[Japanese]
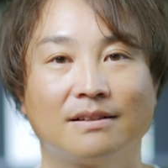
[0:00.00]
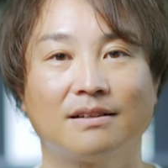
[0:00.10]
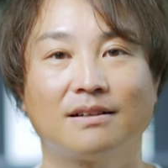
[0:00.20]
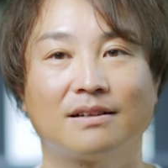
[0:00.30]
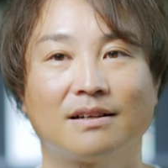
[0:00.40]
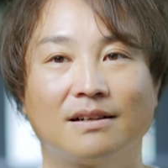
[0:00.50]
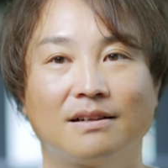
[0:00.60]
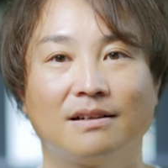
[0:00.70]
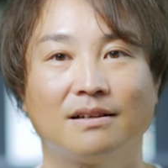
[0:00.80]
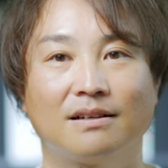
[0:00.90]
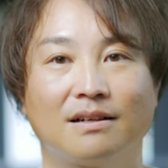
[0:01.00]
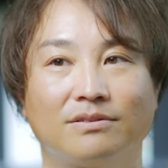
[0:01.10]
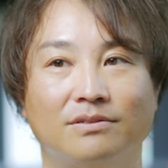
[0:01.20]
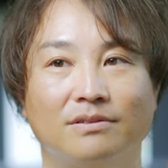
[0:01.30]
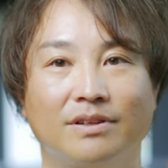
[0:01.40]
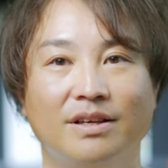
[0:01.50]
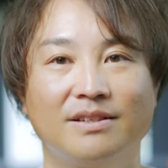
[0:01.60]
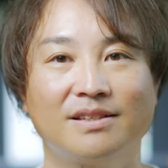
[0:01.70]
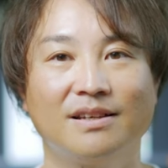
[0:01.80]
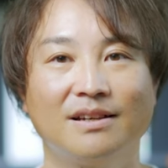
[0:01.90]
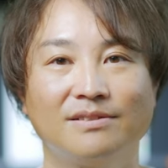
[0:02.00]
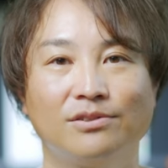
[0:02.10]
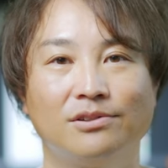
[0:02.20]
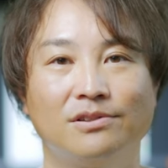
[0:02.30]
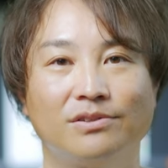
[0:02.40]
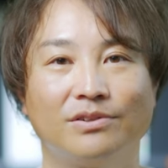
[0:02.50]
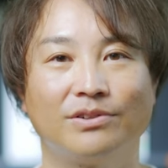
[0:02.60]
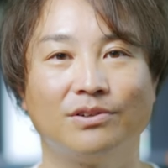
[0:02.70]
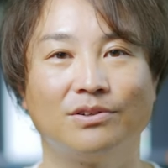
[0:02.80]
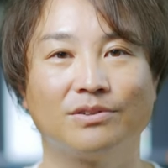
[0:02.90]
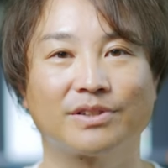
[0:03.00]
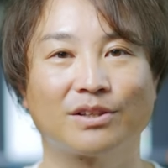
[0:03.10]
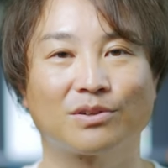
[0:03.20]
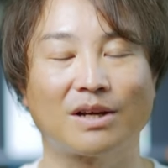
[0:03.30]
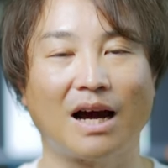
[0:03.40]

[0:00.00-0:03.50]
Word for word: だからあの衛星画像の予報サイトと